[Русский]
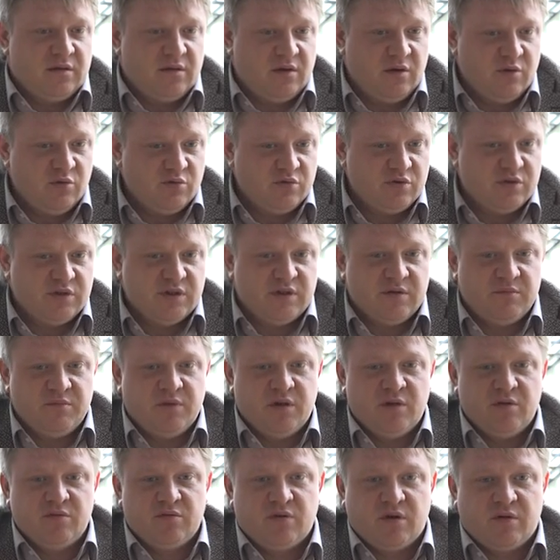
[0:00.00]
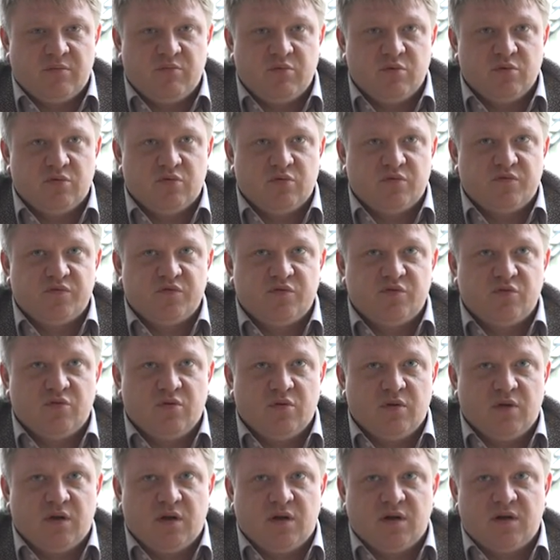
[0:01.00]
люди имеют работу в
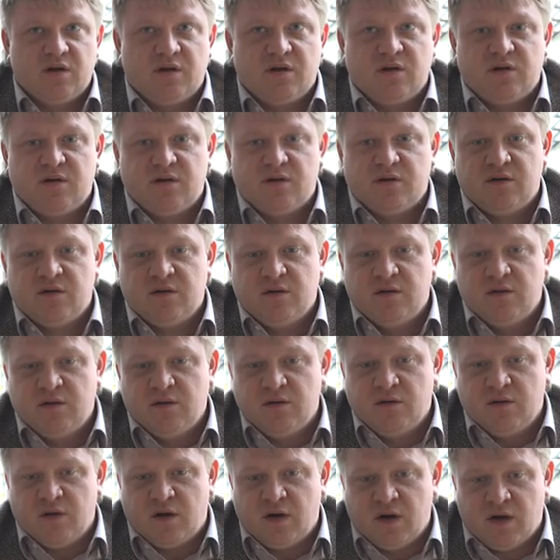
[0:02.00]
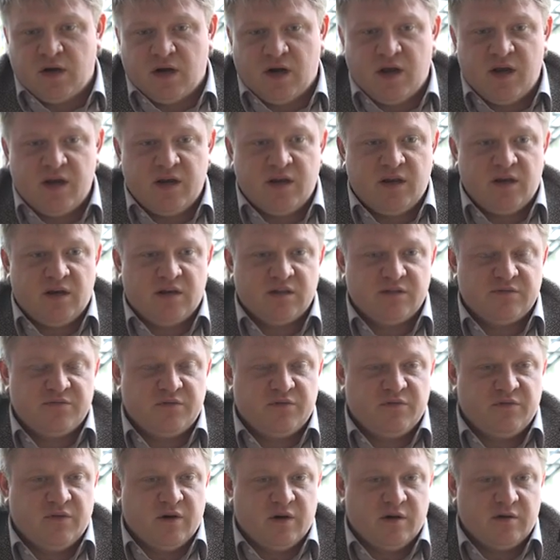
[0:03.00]
селах, аграрии
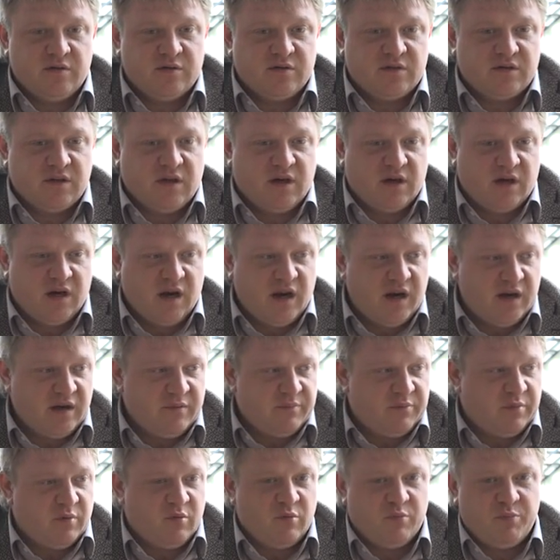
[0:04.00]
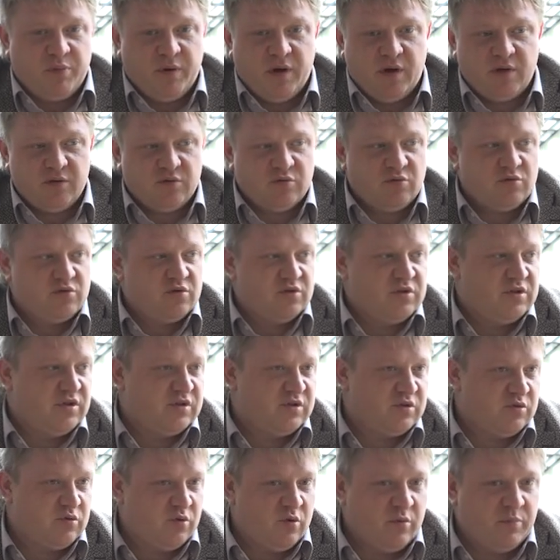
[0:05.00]
развиваются, аграрии покупают тоже
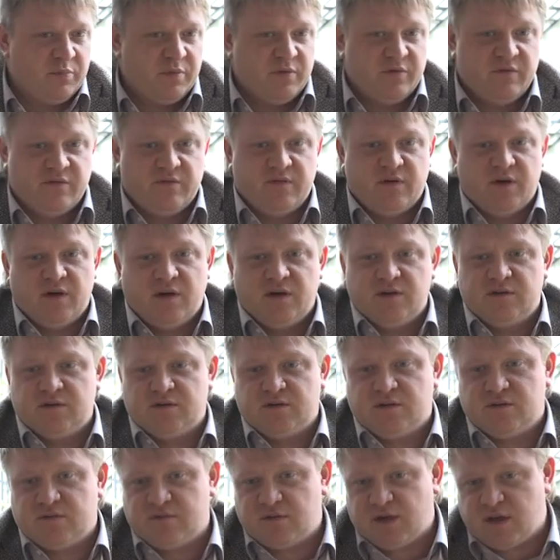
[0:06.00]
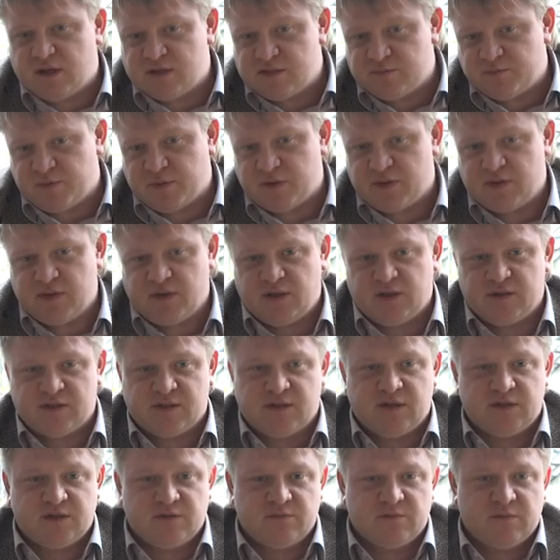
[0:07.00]
дистопливо, транспортники,
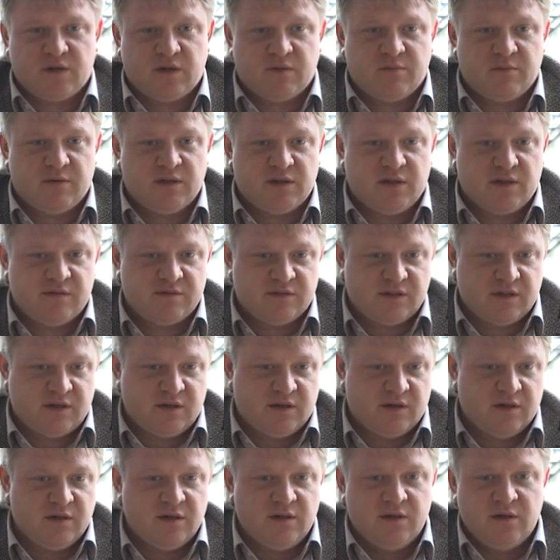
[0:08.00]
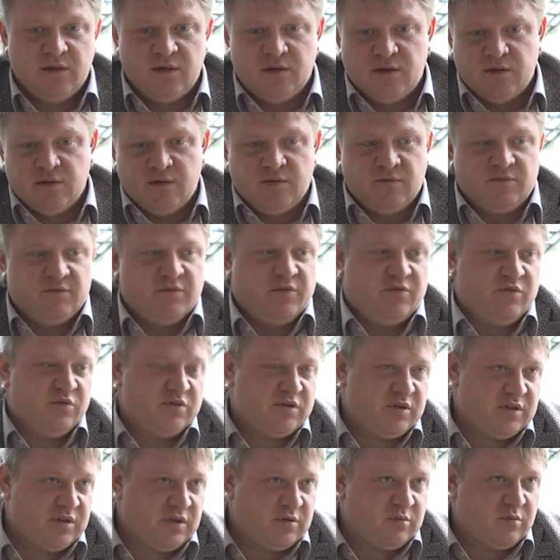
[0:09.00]
скажем так, молдавские
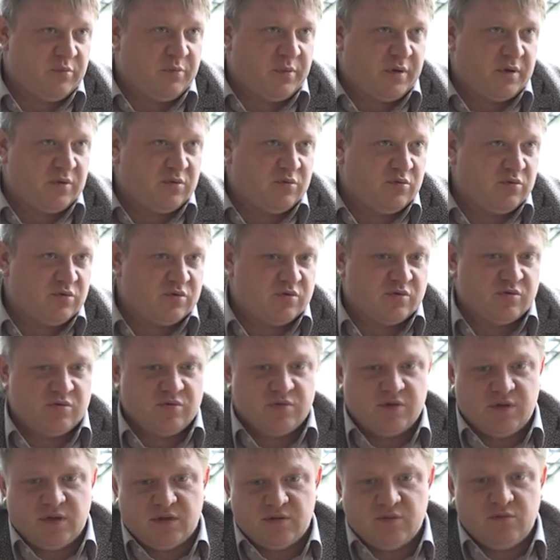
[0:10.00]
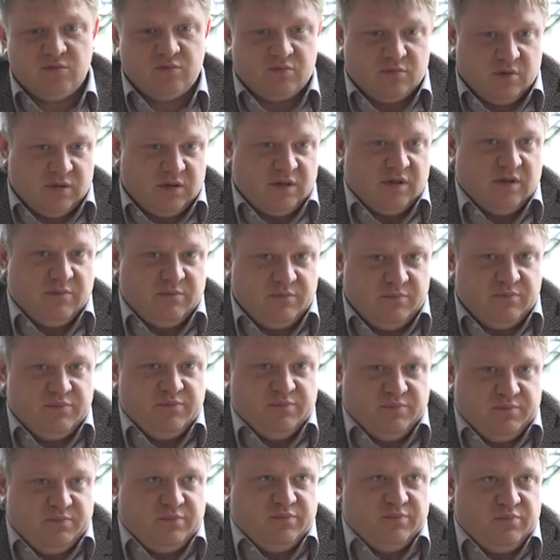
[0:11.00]
вывозят эту продукцию. И так, ну, это
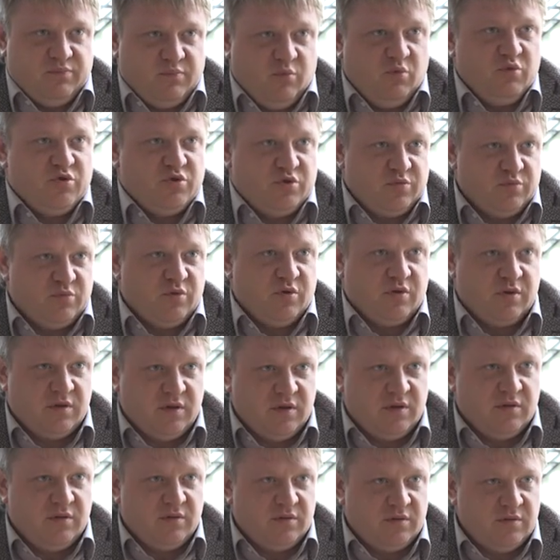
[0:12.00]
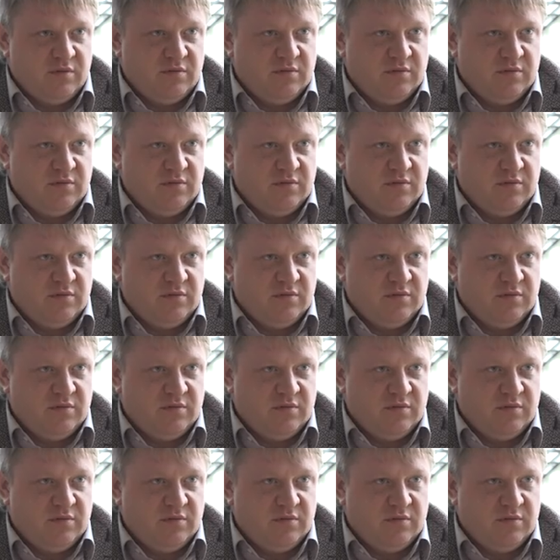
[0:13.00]
очень много дает.